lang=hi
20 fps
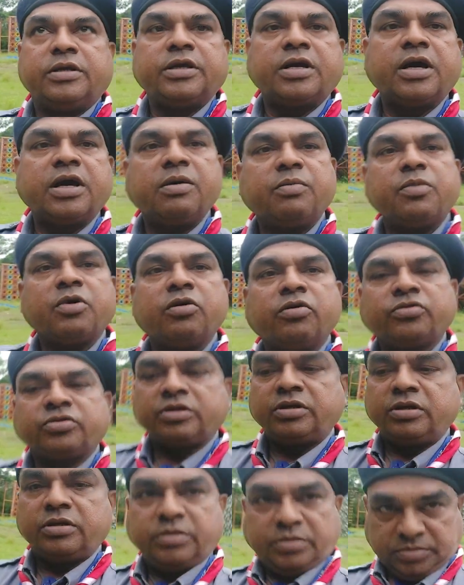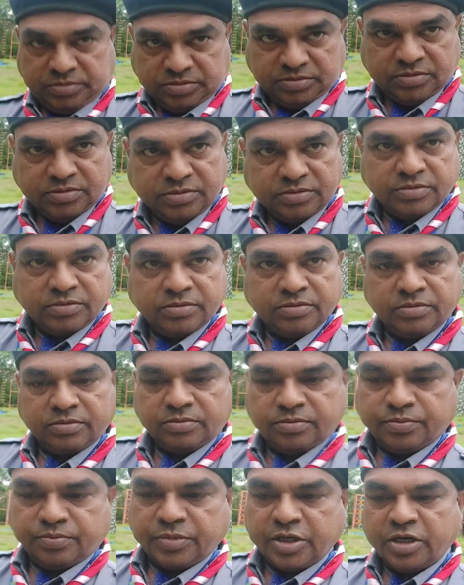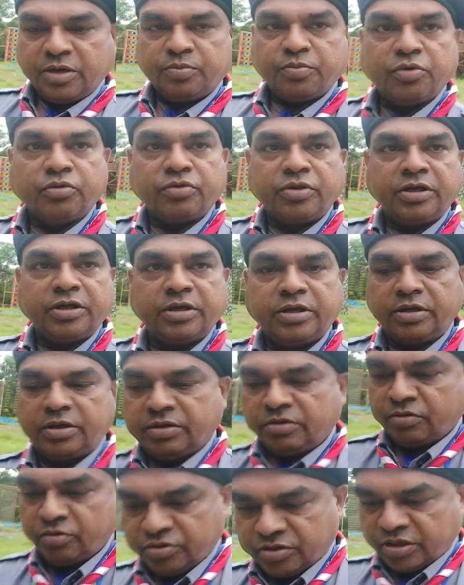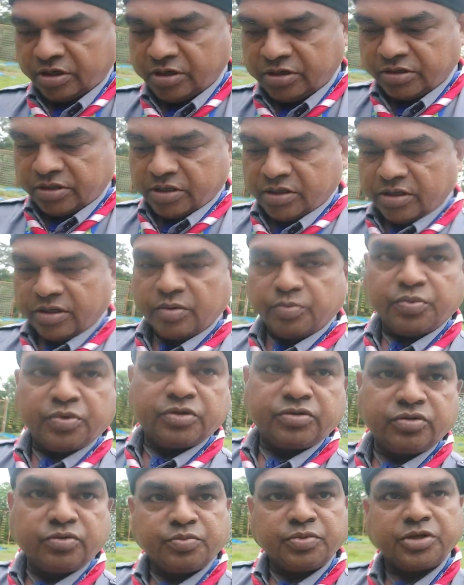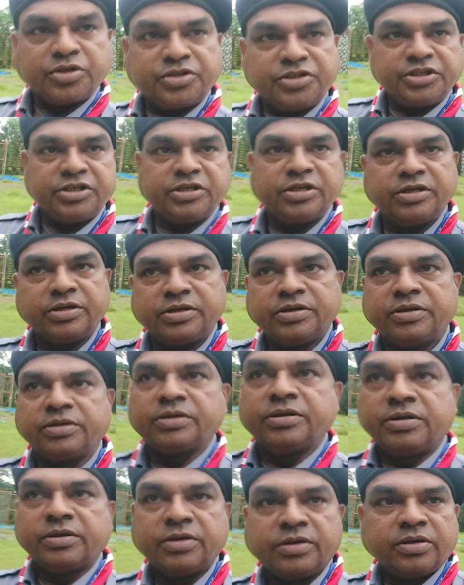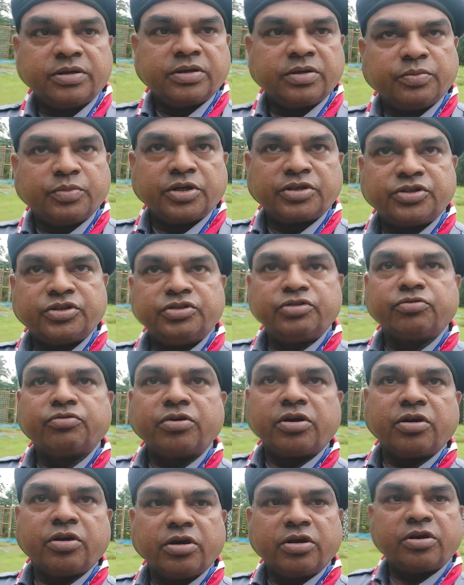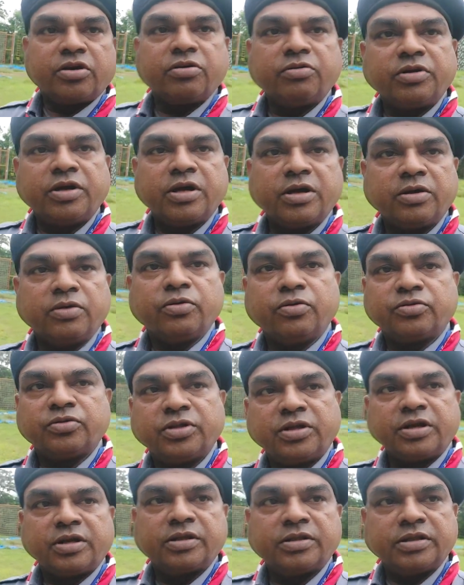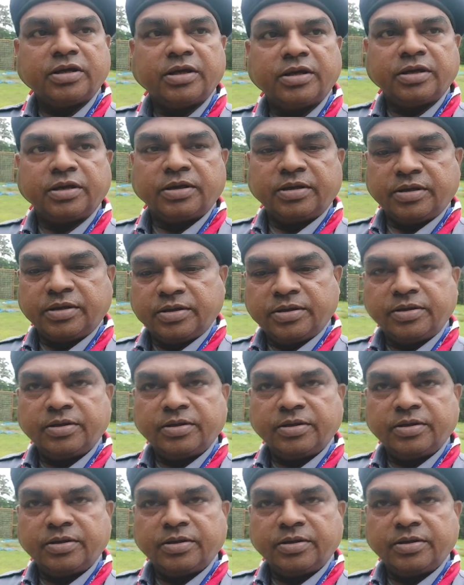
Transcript: यहाँ बहुत ही पेड़ पौधे हैं और तरह तरह के पशु पक्षी हैं पक्षियों का कलरव यहाँ होते रहता है